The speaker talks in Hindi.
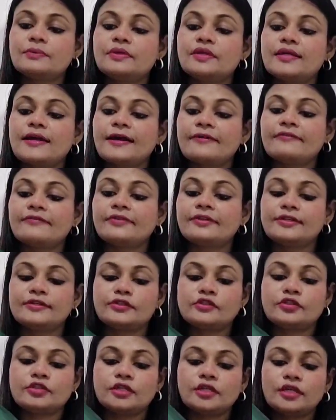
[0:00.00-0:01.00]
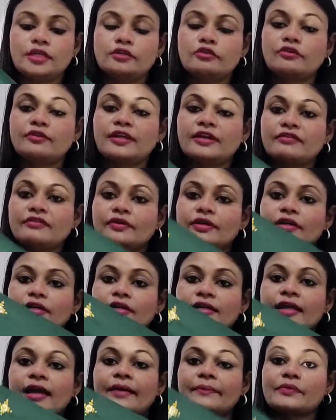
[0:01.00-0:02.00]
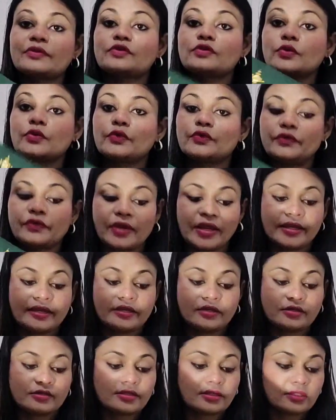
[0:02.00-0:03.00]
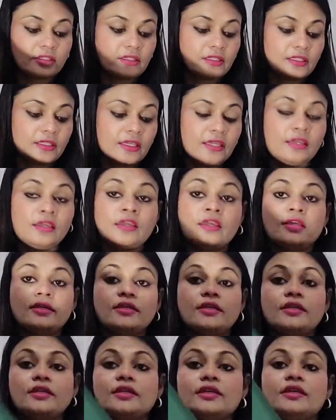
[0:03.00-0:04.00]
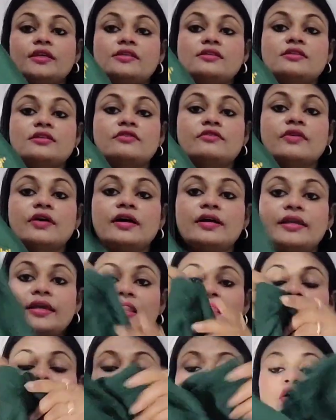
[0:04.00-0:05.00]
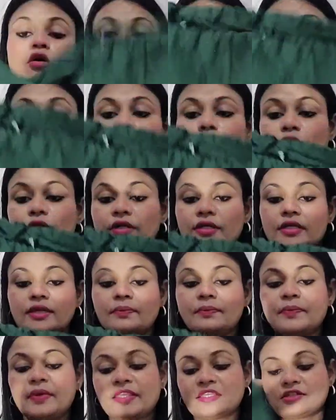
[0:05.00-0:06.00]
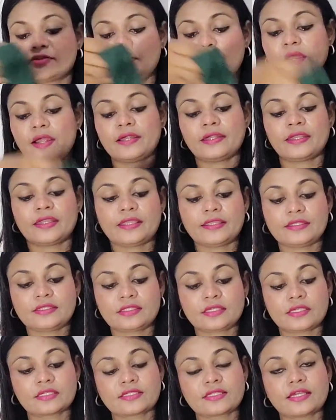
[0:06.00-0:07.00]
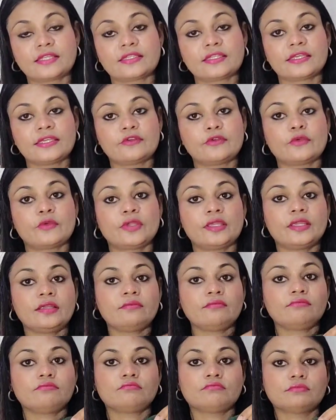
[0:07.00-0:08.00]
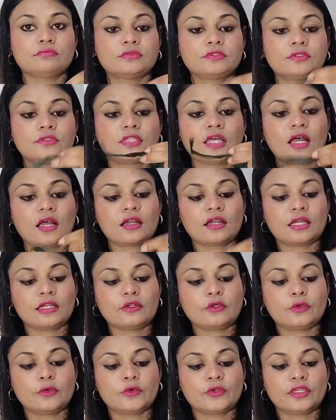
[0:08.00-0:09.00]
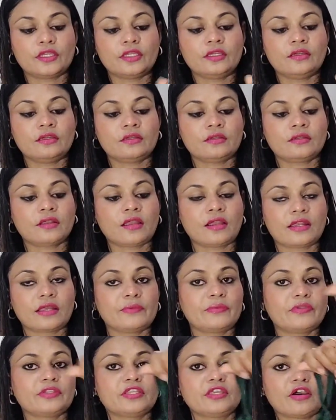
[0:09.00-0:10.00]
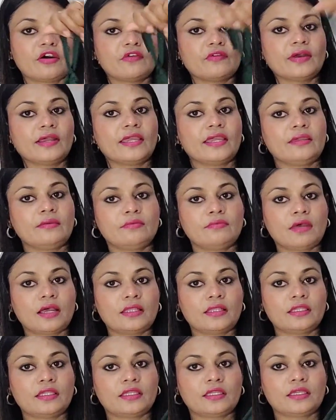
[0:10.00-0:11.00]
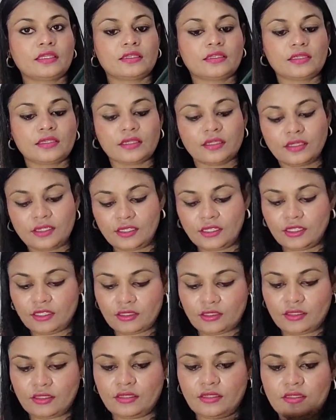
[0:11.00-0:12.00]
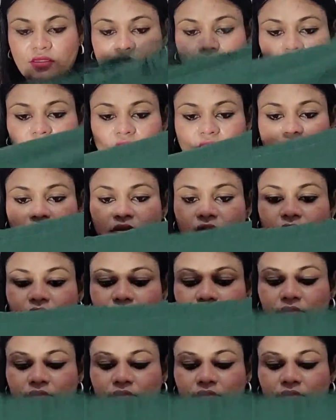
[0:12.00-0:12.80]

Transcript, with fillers: भी काफ़ी अच्छी है तो डेफिनेटली आप इसको ट्राई कर सकती हैं ये देखिए सलवार है और बेस्ट पार्ट है इसके साथ ही इन्होंने धागा डोरी नाड़ा भी दिया हुआ है बांधने के लिए ये देखिए